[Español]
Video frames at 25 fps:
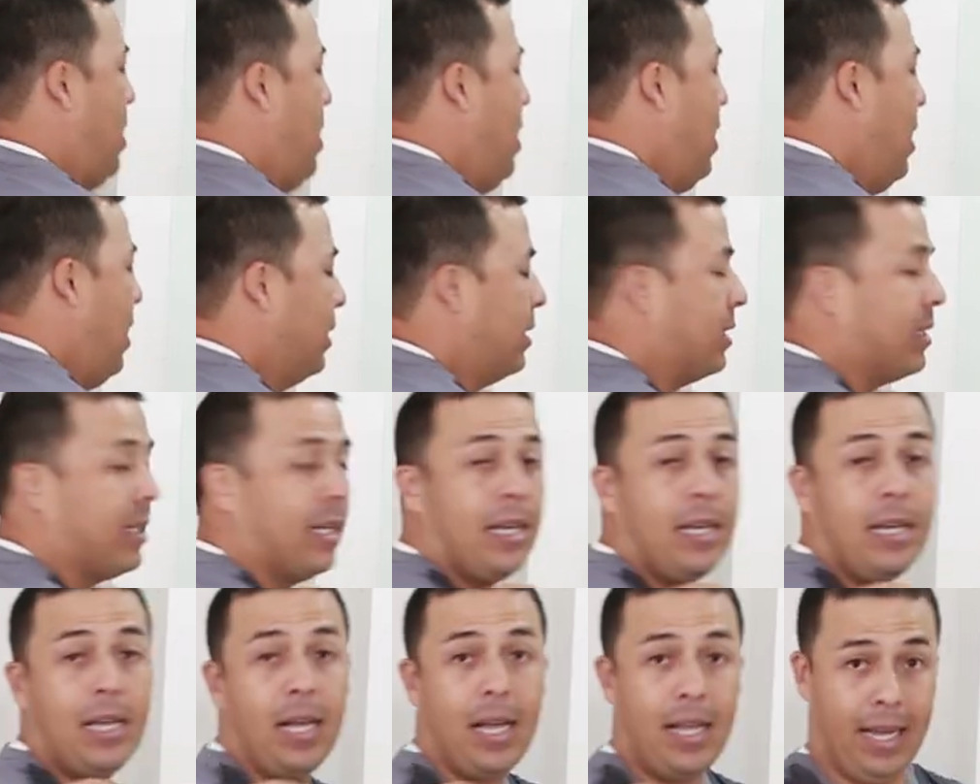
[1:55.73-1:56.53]

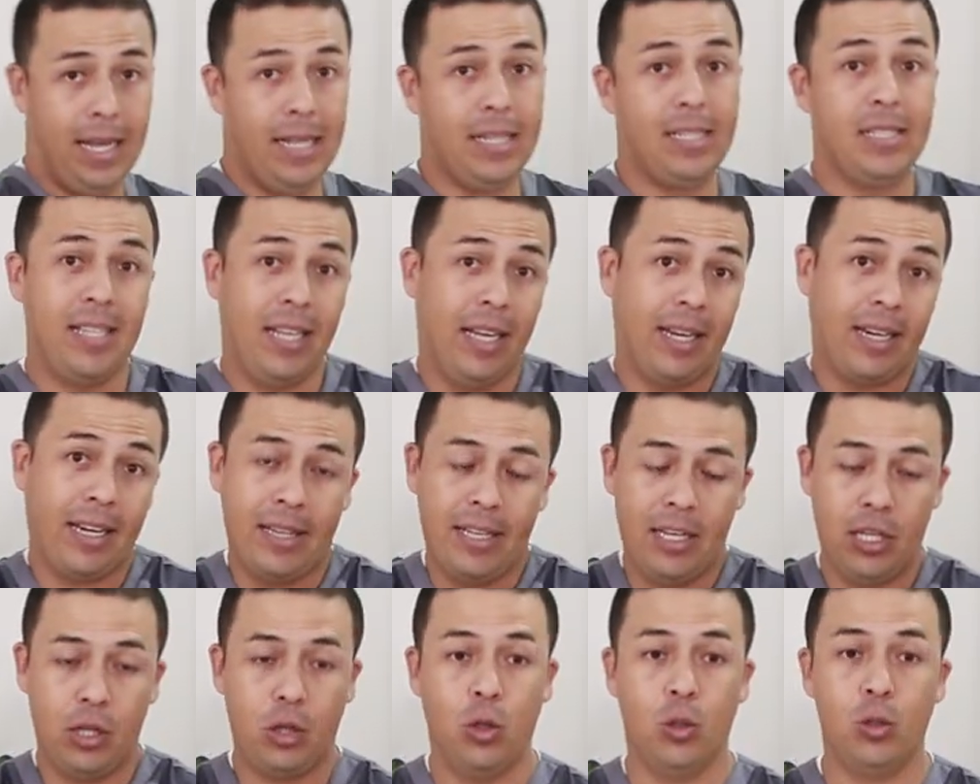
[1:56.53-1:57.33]
así,
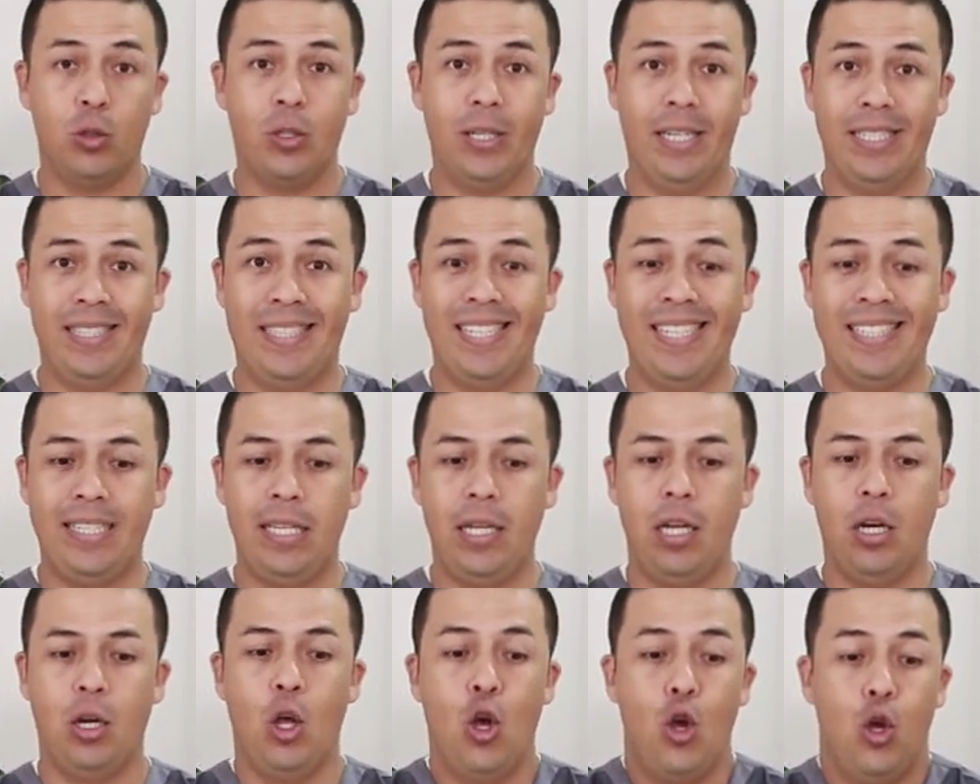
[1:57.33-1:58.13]
encerraditos, es
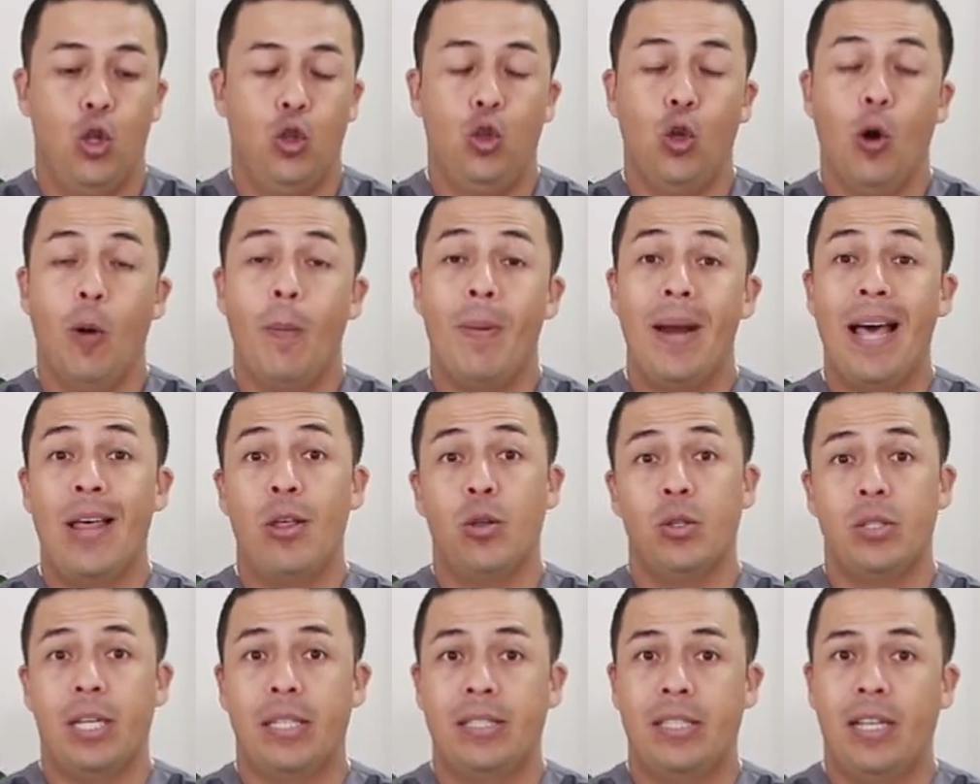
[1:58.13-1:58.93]
decir,
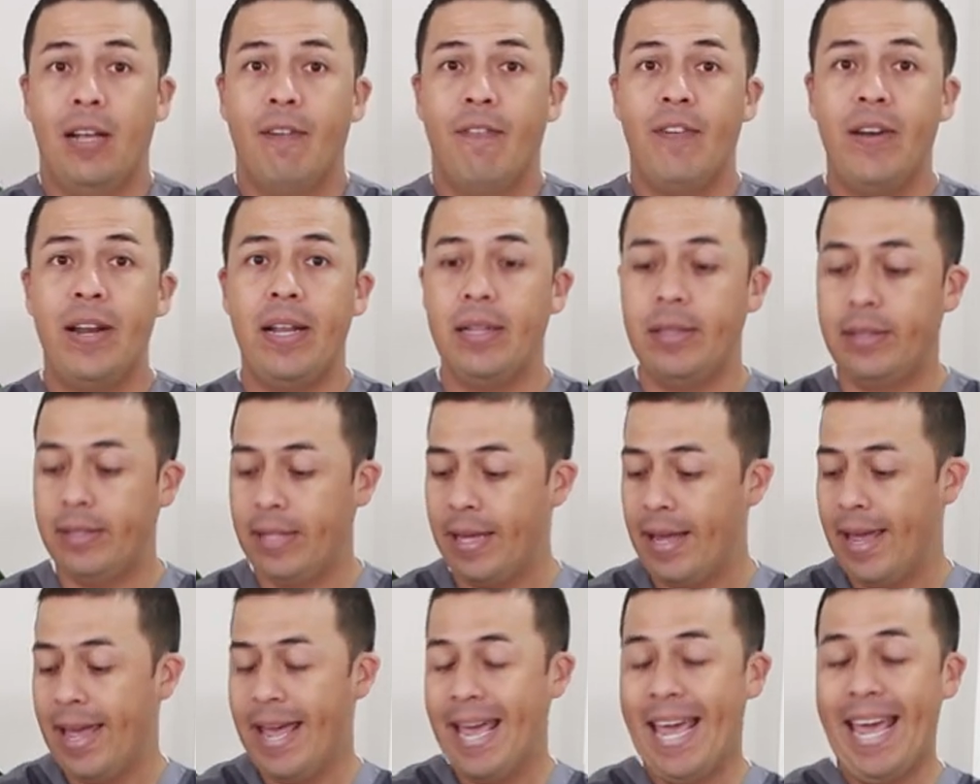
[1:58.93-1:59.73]
doblados hacia el
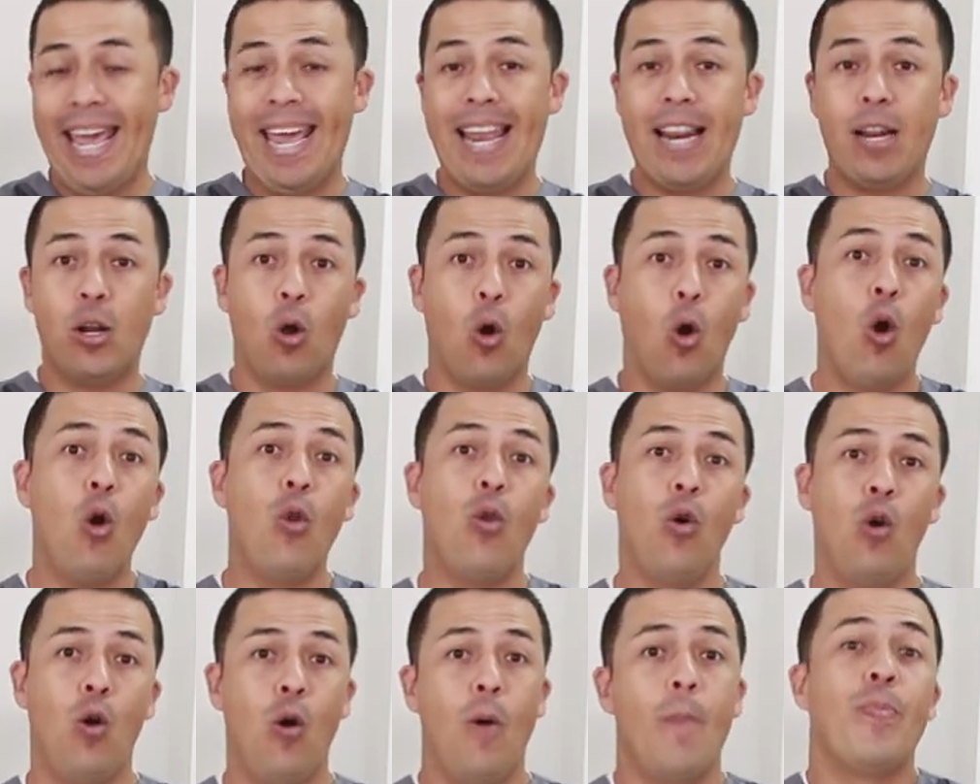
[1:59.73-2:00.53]
frente, el
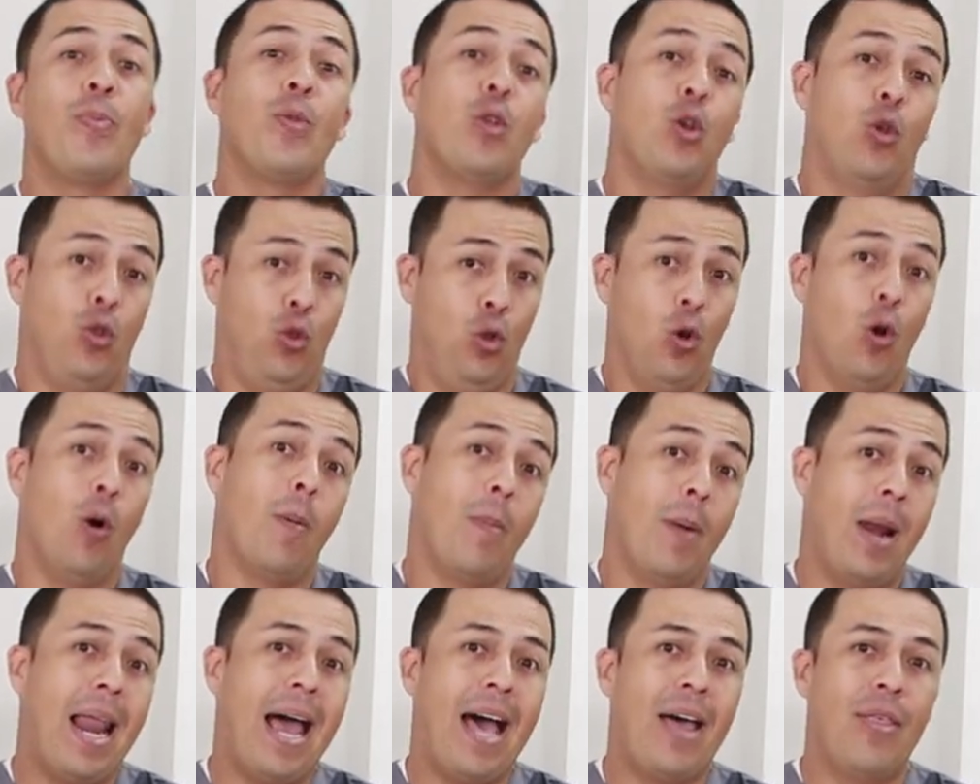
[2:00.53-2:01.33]
codo
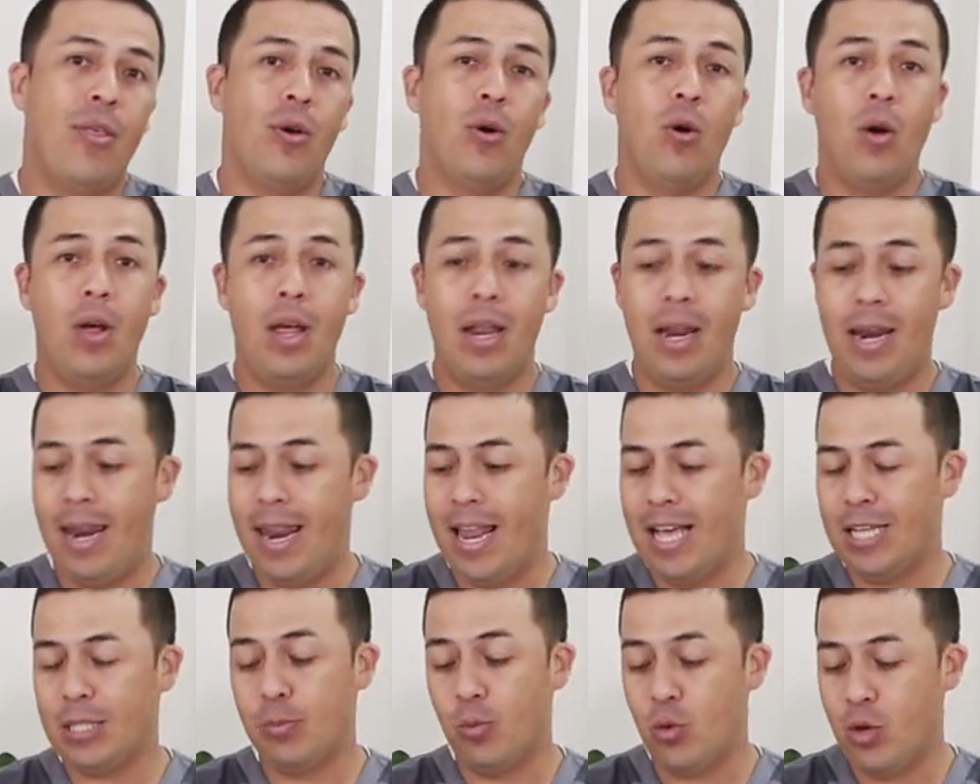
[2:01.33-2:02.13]
doblado,
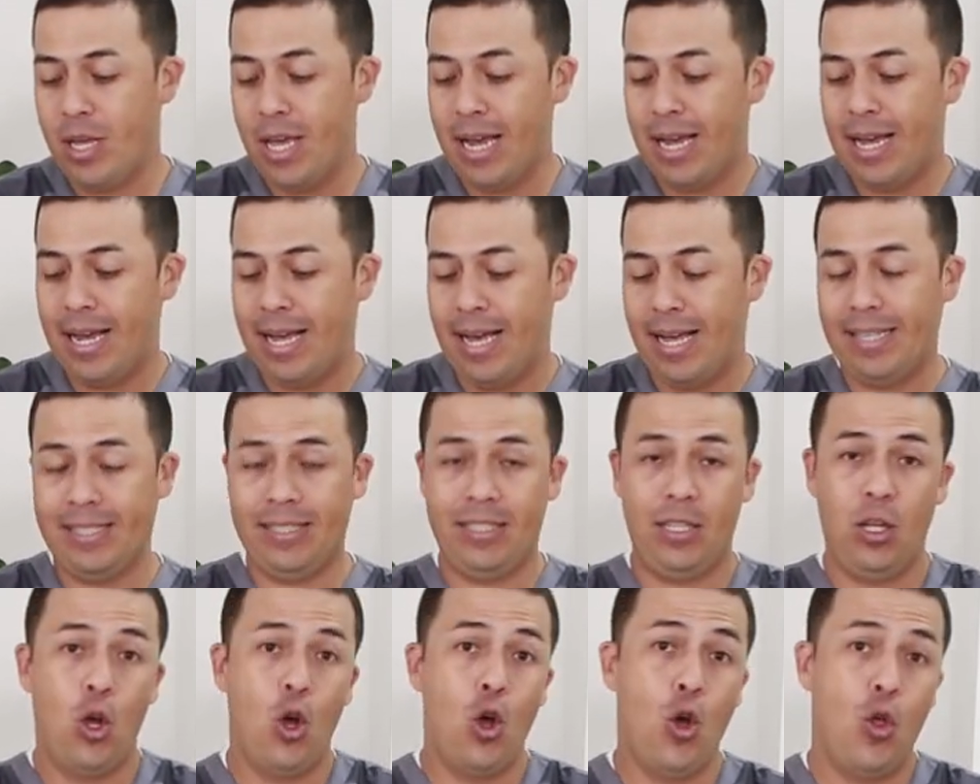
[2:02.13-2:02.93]
las
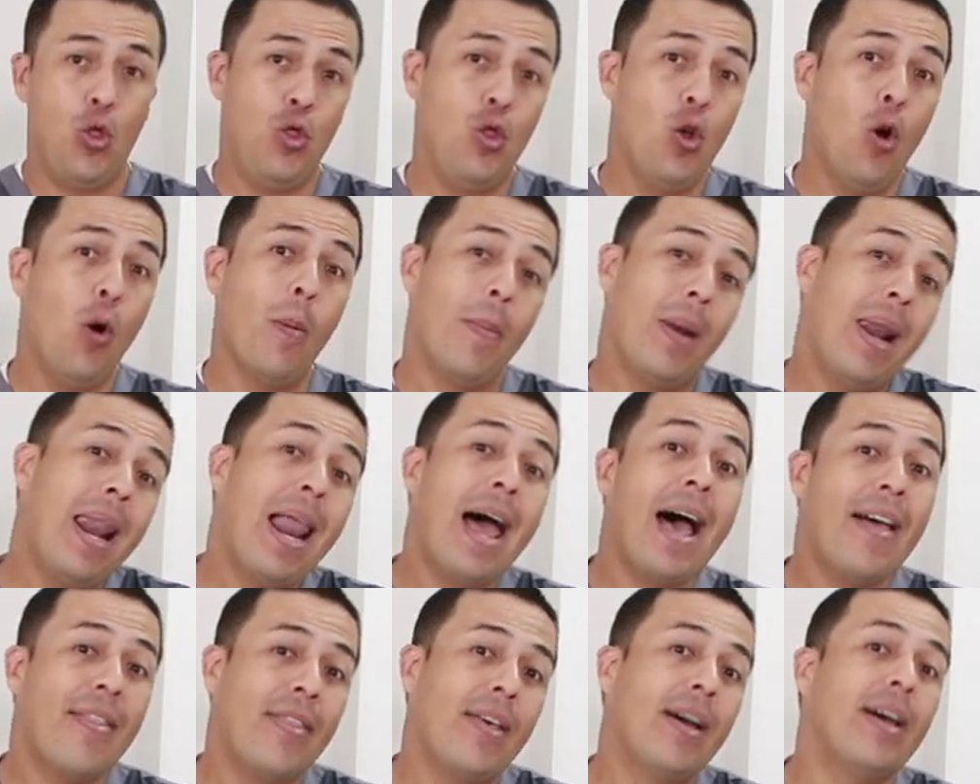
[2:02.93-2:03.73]
muñecas
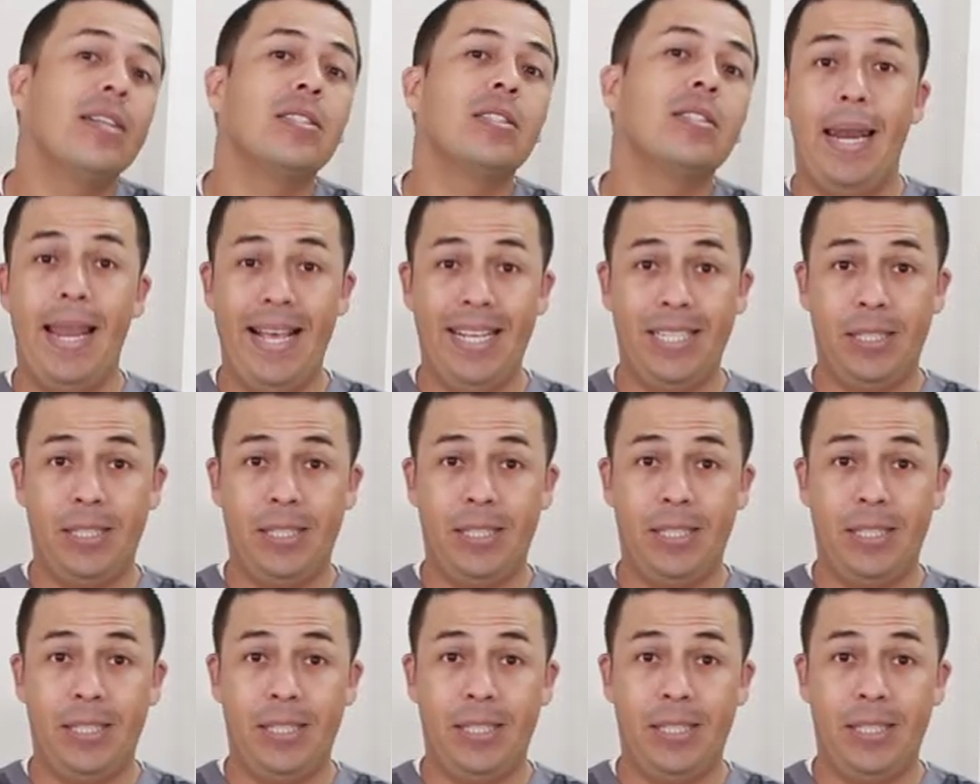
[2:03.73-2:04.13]
dobladas, la